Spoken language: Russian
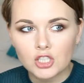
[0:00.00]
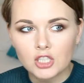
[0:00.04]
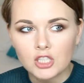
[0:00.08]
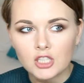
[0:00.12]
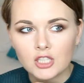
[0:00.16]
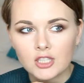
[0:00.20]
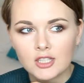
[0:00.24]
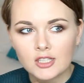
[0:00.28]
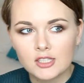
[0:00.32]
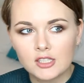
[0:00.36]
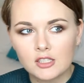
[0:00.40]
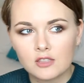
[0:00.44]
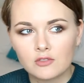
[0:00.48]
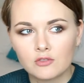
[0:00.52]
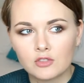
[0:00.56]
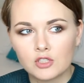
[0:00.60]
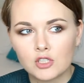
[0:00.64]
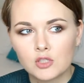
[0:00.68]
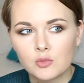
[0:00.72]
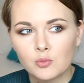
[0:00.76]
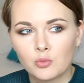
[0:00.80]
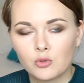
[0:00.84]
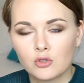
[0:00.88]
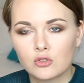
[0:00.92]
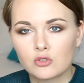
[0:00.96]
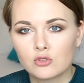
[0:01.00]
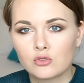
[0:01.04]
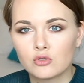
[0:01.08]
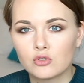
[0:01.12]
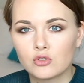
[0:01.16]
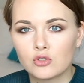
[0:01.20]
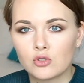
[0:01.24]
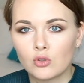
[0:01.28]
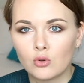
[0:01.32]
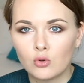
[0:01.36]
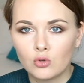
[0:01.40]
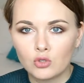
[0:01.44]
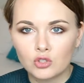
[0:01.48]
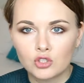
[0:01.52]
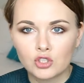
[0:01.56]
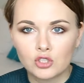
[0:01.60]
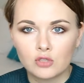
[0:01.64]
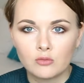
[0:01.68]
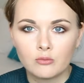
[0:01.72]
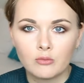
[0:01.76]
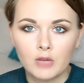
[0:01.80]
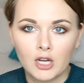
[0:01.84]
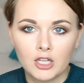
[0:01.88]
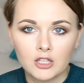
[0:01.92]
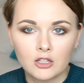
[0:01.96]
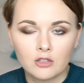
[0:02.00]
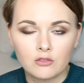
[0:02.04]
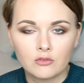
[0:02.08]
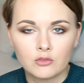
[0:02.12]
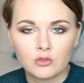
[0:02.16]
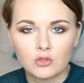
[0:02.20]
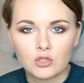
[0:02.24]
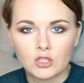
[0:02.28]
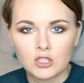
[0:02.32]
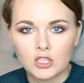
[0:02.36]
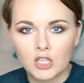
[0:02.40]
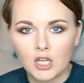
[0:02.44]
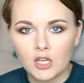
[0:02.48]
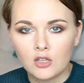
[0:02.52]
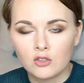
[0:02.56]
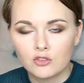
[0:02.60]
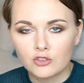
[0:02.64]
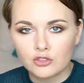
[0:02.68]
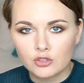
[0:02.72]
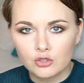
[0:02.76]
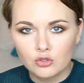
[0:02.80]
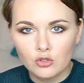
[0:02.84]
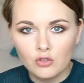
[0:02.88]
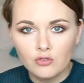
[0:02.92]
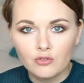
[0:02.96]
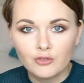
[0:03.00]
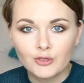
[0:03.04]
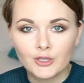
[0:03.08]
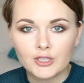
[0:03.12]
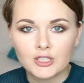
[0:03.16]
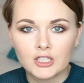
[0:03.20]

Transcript: и если вы используете очень матовую тональную основу,